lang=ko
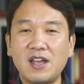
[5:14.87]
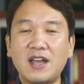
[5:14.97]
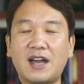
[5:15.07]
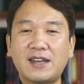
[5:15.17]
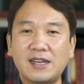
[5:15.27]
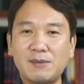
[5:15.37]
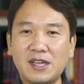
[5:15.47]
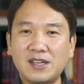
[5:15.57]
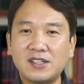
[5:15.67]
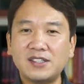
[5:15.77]

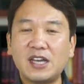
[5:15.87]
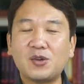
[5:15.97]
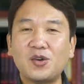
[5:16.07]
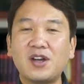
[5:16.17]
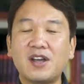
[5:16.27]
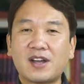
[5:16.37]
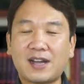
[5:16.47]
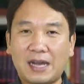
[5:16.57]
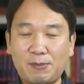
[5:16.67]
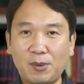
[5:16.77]
하나님의 은혜로
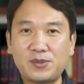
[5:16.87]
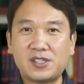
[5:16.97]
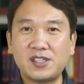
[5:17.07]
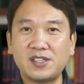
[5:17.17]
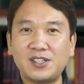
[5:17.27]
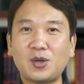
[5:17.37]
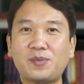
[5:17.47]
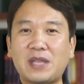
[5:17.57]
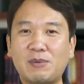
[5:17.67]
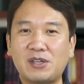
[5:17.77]
값없이
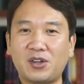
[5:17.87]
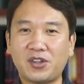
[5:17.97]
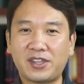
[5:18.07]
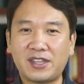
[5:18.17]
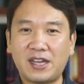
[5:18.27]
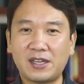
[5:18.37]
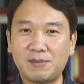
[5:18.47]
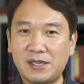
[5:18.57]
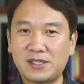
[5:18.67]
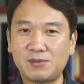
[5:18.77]
의롭담을 얻었다는
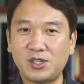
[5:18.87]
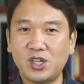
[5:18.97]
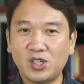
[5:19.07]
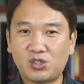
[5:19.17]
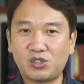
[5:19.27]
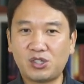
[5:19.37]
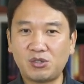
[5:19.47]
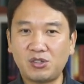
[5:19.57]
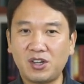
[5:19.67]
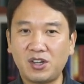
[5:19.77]
말씀을
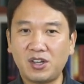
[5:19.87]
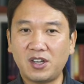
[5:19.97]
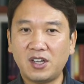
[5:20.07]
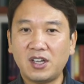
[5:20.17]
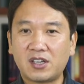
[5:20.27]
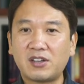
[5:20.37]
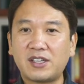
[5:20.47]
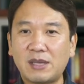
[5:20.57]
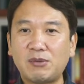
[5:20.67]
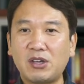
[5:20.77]
주시고요. 그렇기
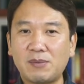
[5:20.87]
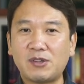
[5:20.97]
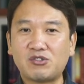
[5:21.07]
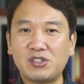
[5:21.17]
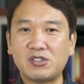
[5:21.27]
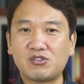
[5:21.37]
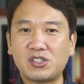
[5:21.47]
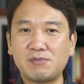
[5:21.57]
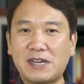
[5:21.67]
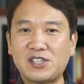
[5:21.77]
때문에 여기 주인,
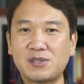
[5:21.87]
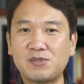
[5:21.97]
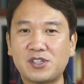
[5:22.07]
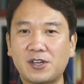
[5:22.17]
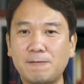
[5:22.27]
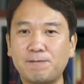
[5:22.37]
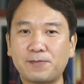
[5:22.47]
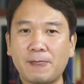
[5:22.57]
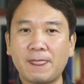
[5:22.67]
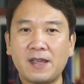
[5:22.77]
주신 말씀처럼
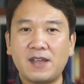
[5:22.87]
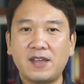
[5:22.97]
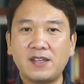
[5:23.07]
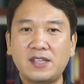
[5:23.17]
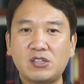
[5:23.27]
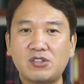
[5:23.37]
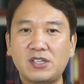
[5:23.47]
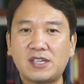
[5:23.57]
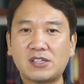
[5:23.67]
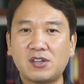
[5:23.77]

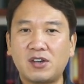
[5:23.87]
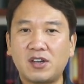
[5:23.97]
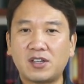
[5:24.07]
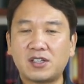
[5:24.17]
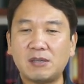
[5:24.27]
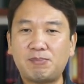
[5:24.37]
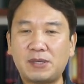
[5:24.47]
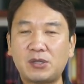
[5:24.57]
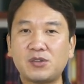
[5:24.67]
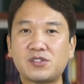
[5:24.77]
예수님께서 그
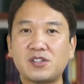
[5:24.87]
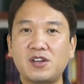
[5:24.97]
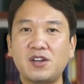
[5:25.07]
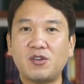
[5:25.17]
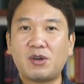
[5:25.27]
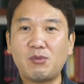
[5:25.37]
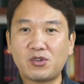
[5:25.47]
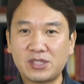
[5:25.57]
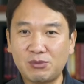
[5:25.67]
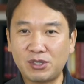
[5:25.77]
피로써
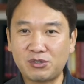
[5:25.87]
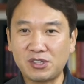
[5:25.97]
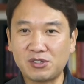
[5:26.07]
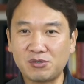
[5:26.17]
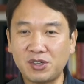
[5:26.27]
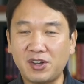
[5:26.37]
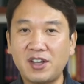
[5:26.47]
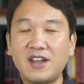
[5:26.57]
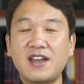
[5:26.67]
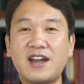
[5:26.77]
화목제물이 되시고요.
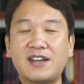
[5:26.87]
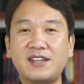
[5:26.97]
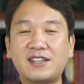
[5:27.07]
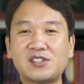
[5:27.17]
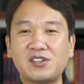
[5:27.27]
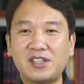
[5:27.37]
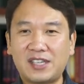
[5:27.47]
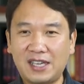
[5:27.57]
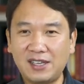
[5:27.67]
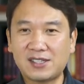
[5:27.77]
하나님께서는
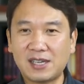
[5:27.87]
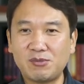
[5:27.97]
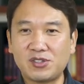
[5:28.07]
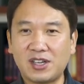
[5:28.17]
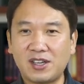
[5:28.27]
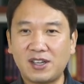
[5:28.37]
길이 참으사